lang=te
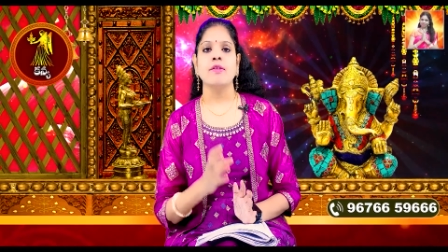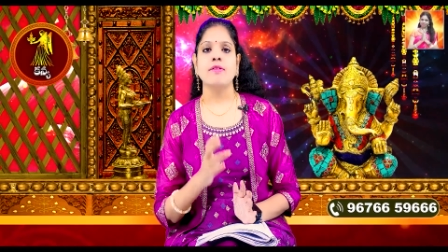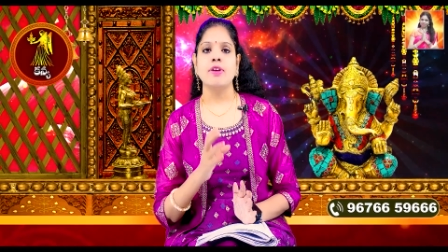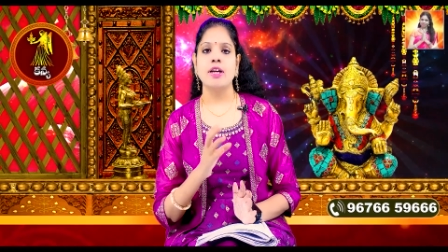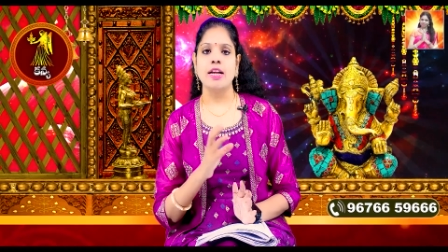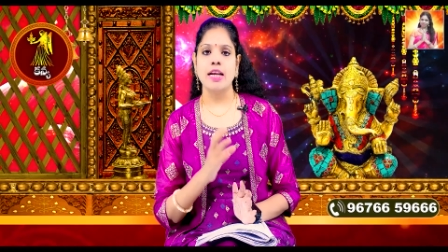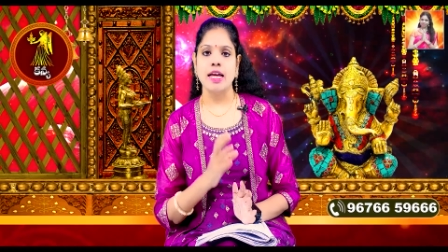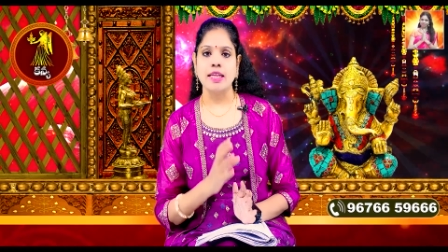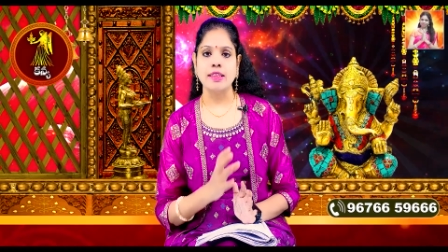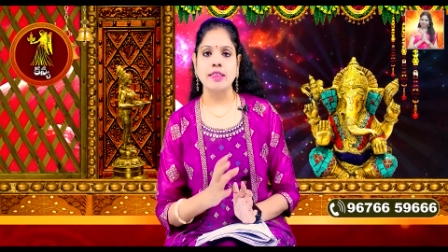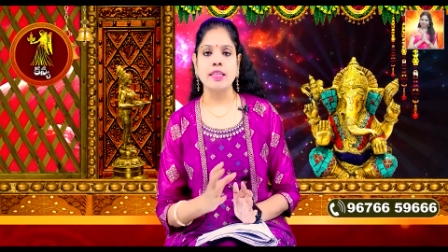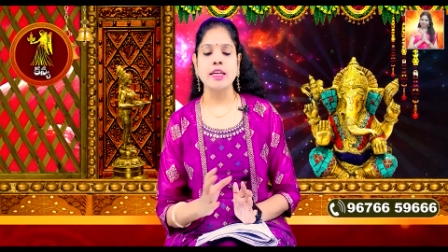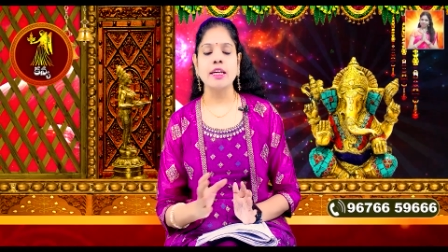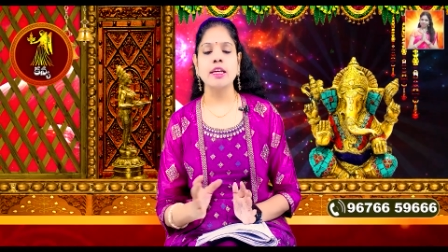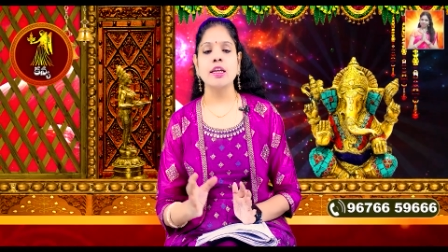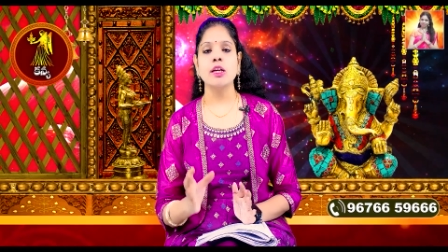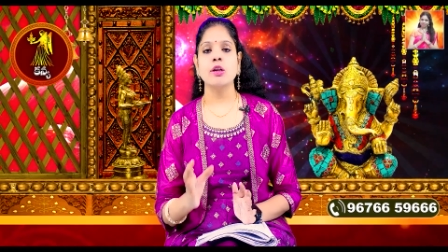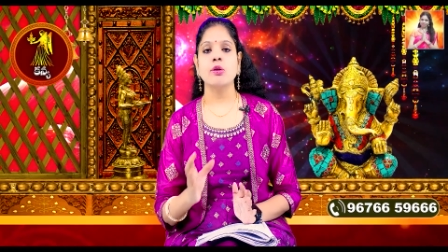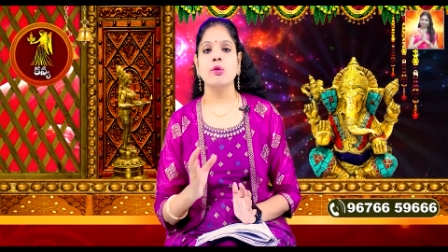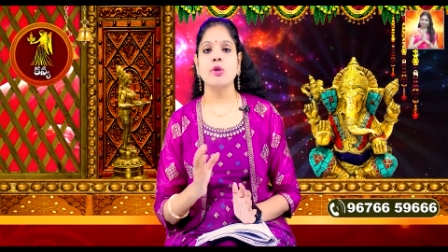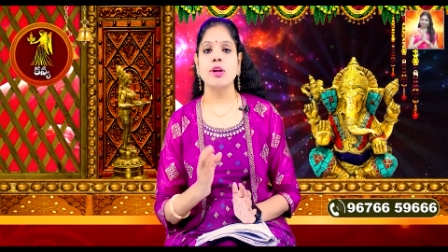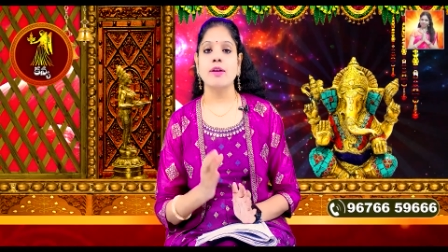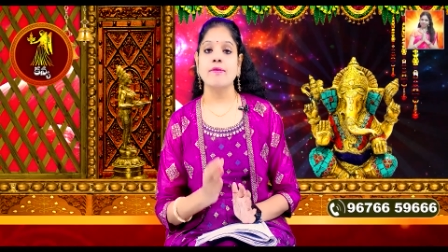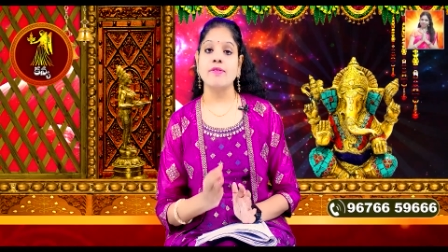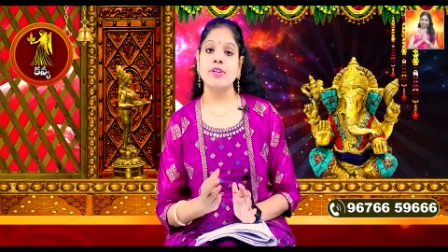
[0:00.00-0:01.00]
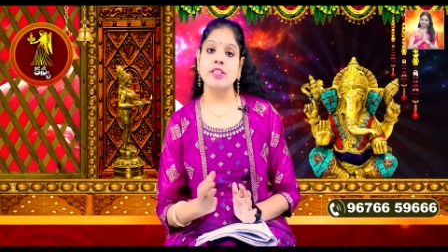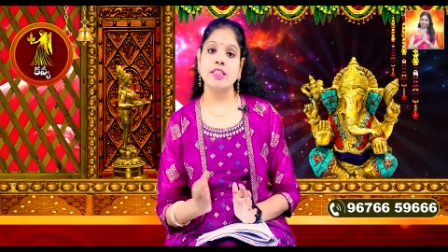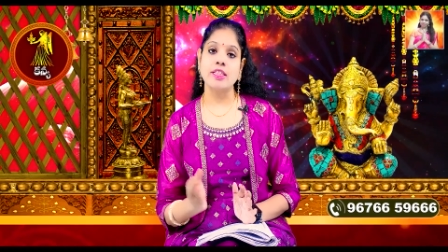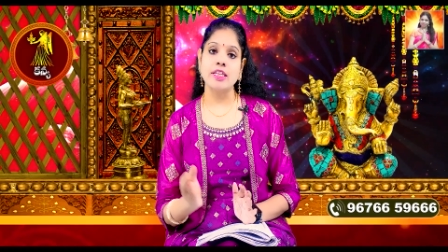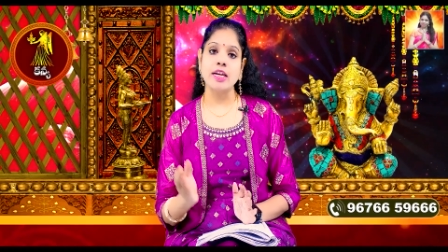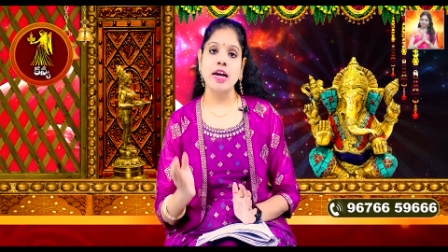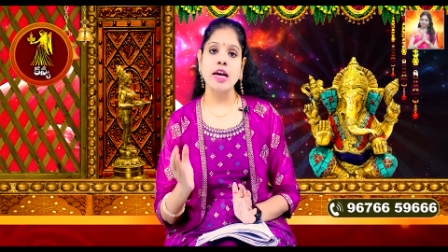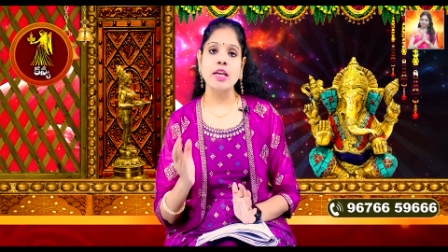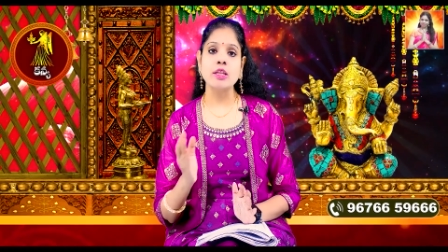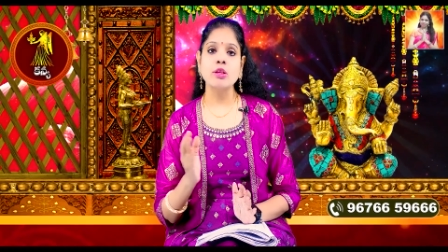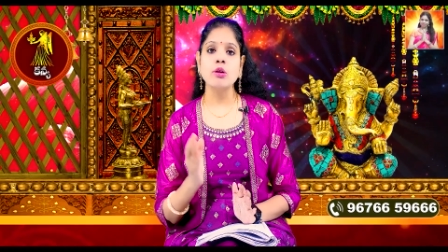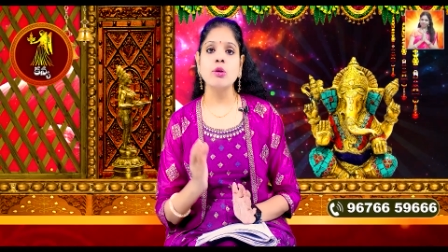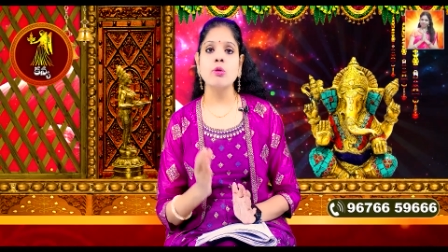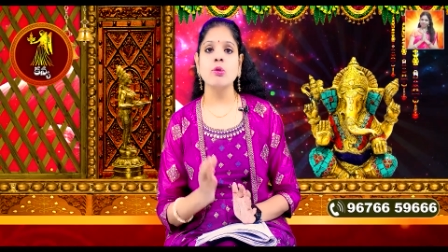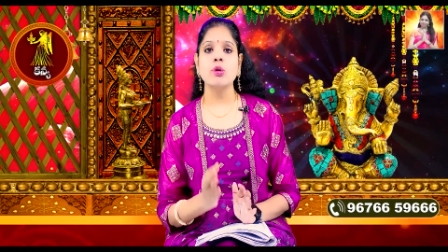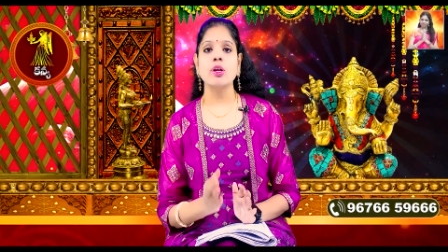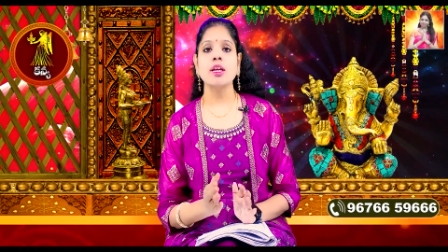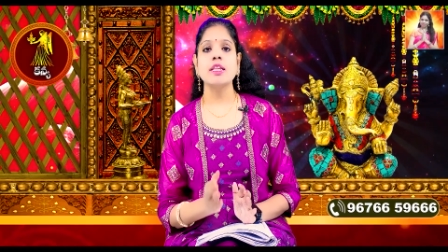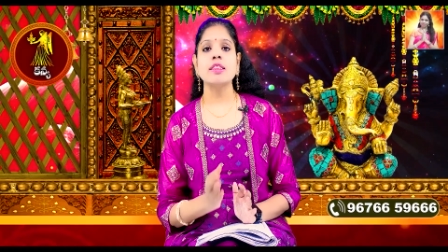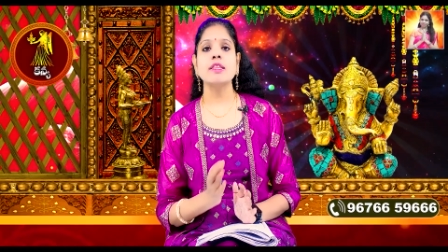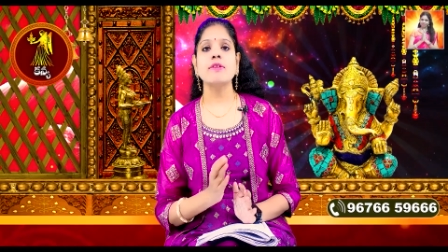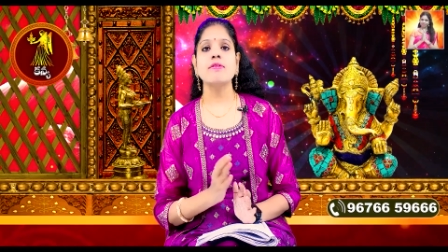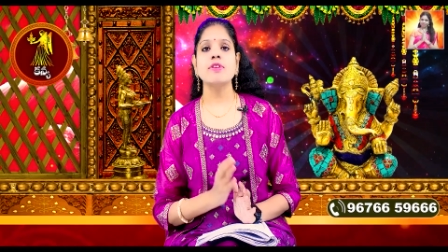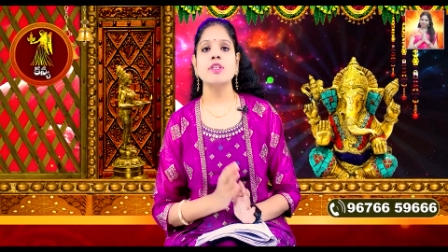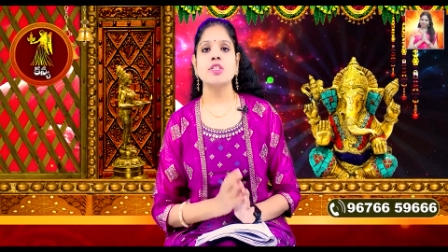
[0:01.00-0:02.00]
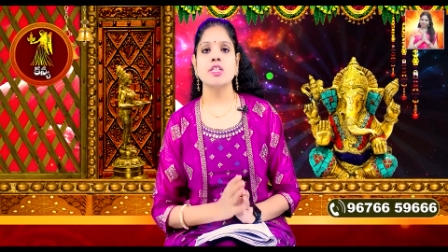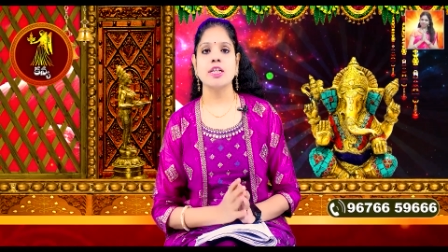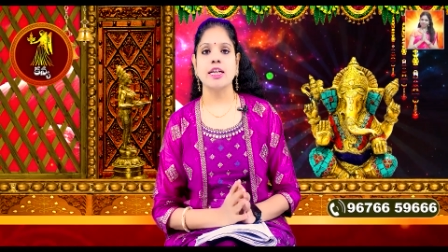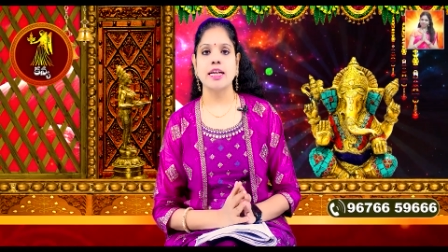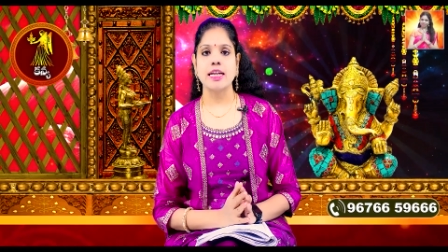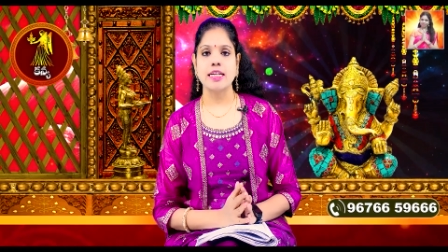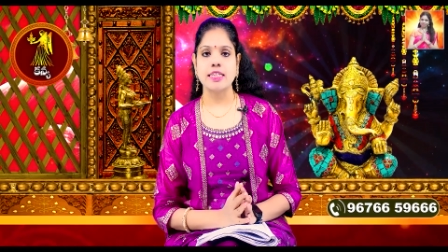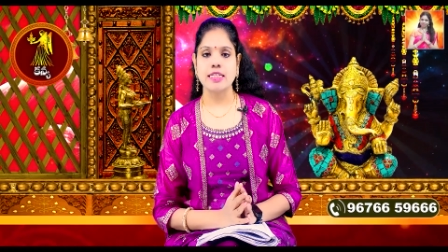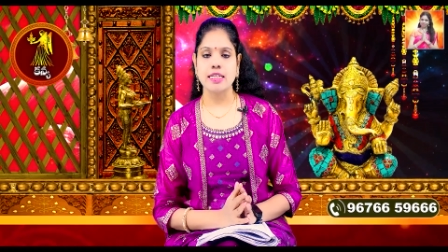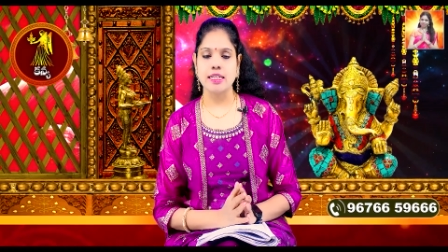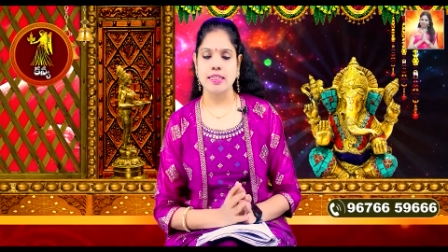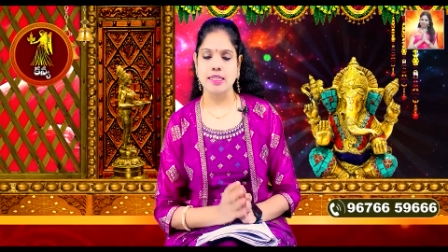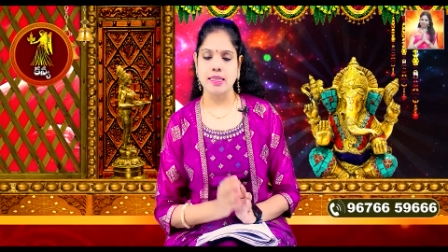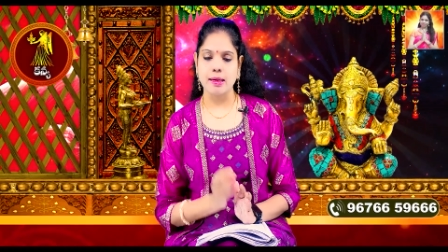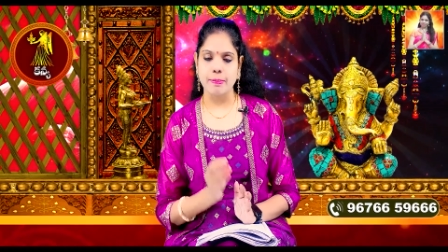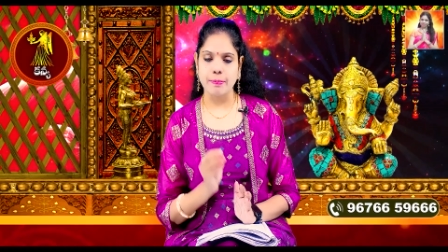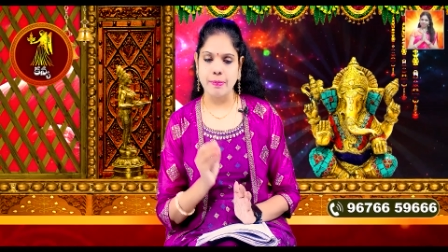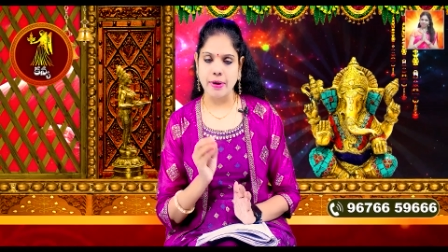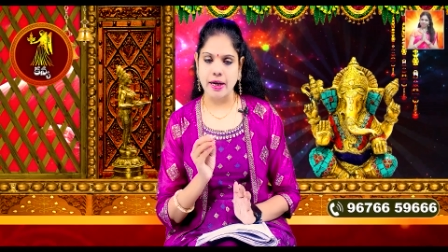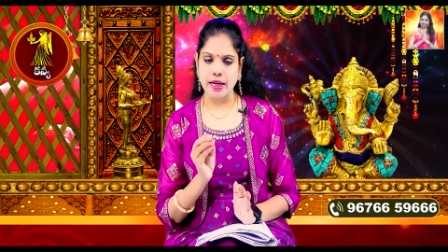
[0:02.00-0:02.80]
వీళ్ళందరికీ కూడా విద్యార్థులు ఉన్నత విద్యకై చేసే